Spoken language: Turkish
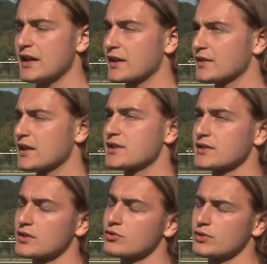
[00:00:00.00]
Herkes
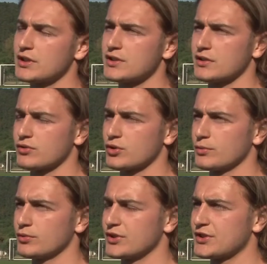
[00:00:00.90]
gerçekten çok iyi çalışıyor
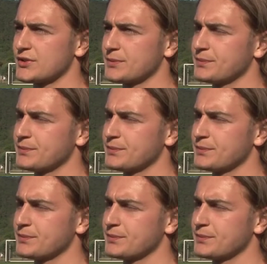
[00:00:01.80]
bunun için